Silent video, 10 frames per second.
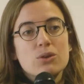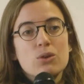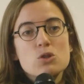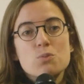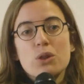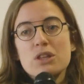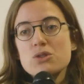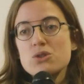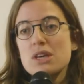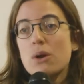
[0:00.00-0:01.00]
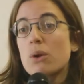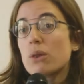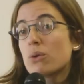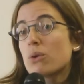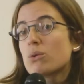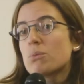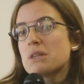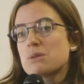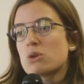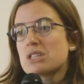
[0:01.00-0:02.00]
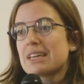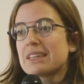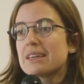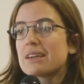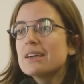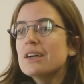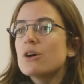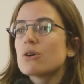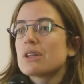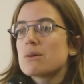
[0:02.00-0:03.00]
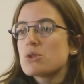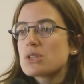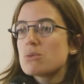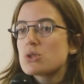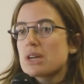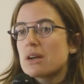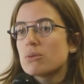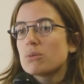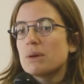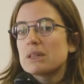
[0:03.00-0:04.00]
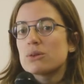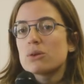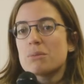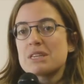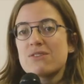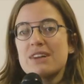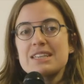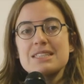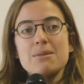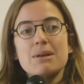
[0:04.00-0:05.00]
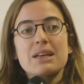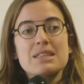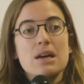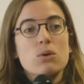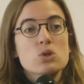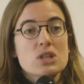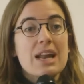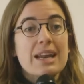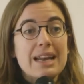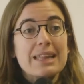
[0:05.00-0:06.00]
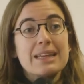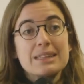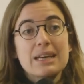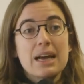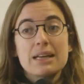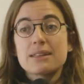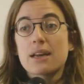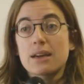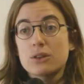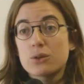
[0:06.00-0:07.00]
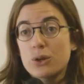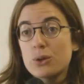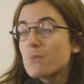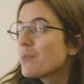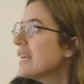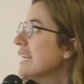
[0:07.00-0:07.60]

todos los procesos de acuerdo con un mismo estándar o tenemos que buscar un método más flexible que se ajuste a la realidad de cada territorio.